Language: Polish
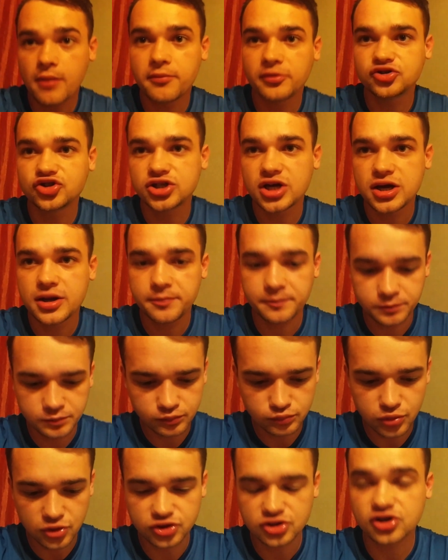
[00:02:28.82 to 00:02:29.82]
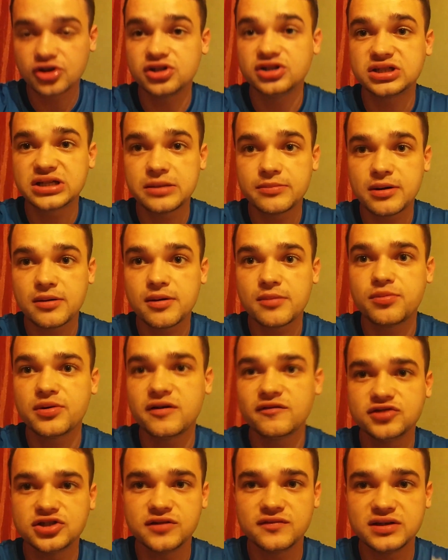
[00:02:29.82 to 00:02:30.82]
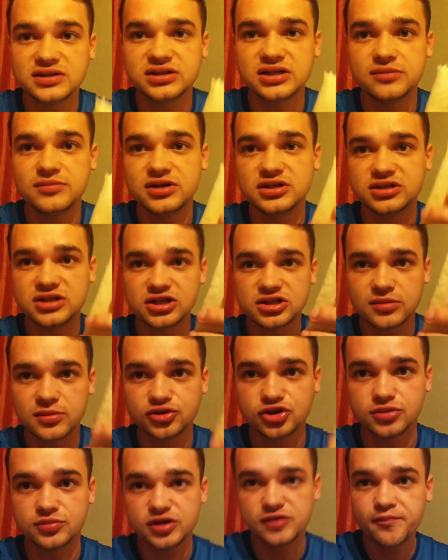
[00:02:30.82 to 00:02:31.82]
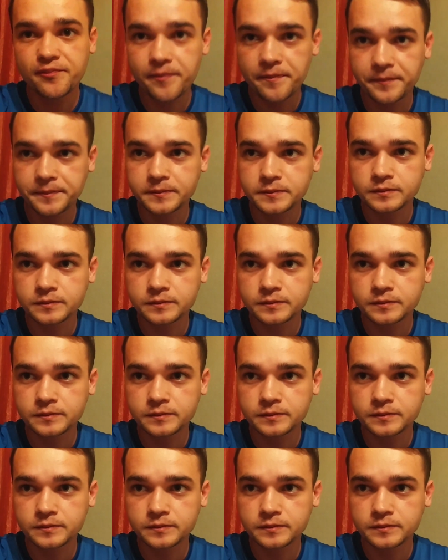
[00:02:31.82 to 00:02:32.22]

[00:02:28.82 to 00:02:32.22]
No może pod koniec kebaba pojawi się więcej mięsa, zobaczymy.